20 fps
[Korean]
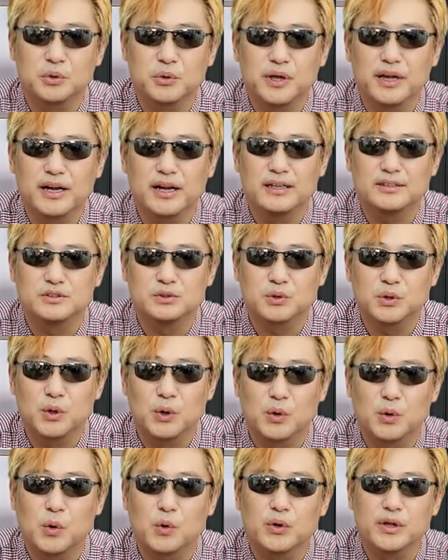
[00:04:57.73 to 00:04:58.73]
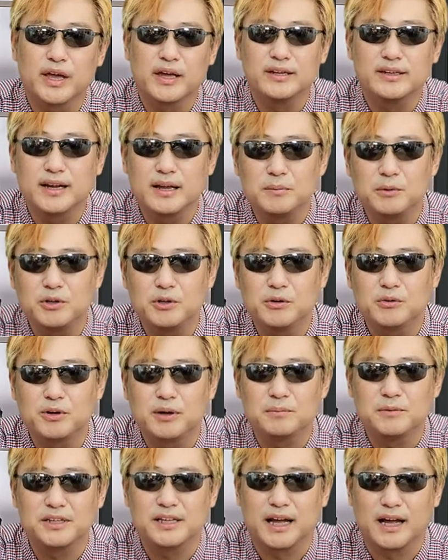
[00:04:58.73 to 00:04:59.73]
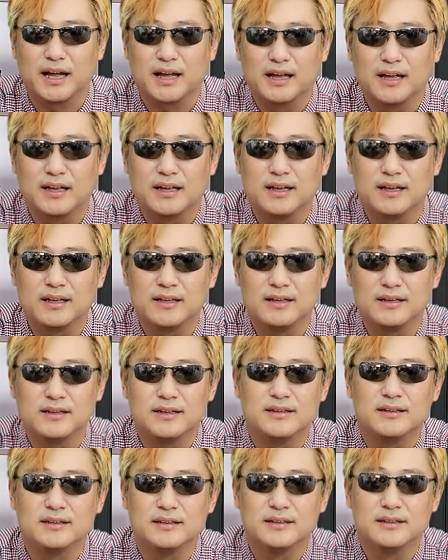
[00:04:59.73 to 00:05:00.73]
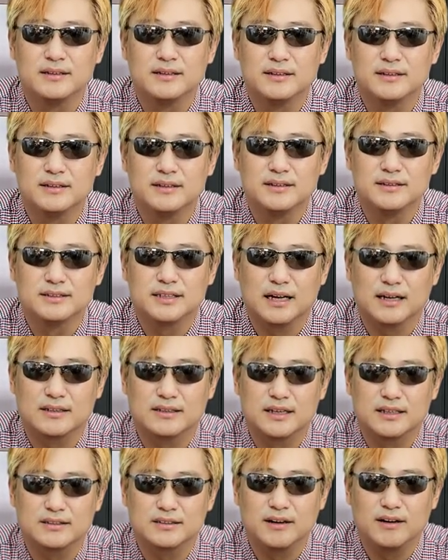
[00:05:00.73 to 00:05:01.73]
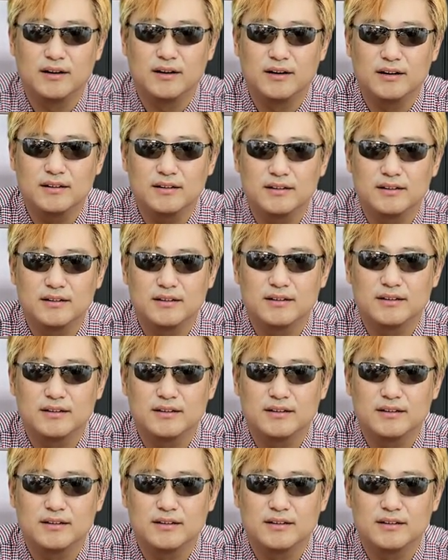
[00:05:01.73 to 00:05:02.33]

통해 가지고 공개를 해보려고 합니다. 자, 그래서